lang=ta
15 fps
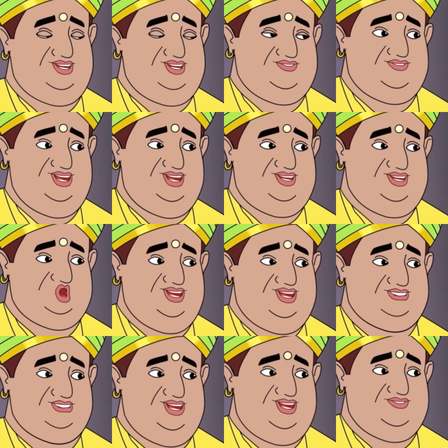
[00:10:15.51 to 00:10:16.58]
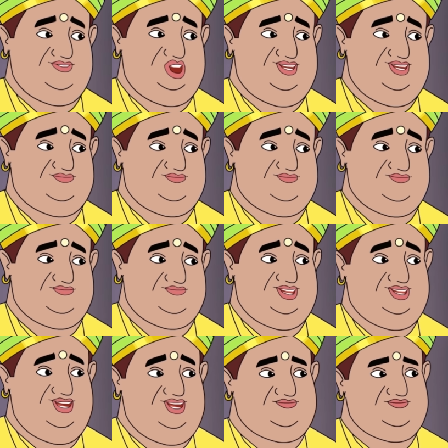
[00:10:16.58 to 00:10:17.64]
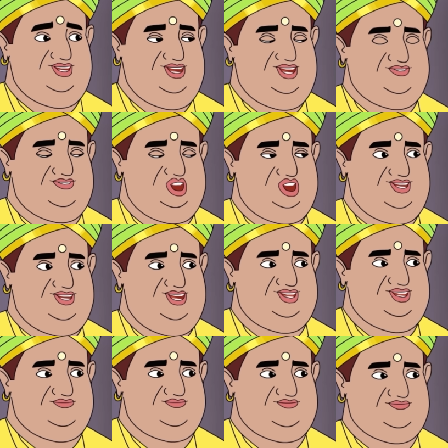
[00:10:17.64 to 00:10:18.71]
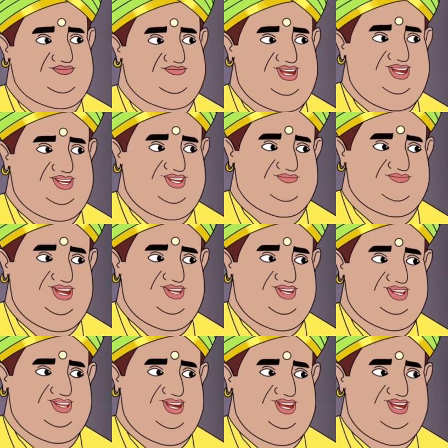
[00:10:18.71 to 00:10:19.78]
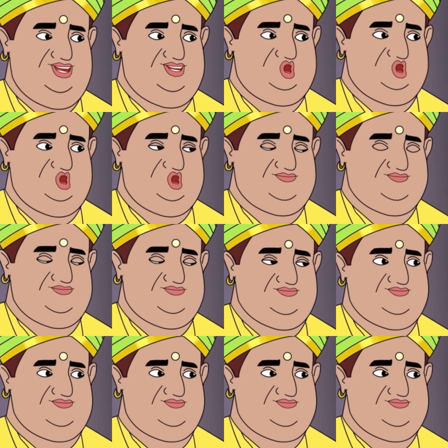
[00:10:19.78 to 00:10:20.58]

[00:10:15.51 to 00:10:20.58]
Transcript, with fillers: வைத்தியர்கிட்ட போயே ஆகணும் அதுக்கு தான் நடந்து போய்கிட்டு இருக்கேன் அப்படின்னா நீ சொன்ன மாதிரி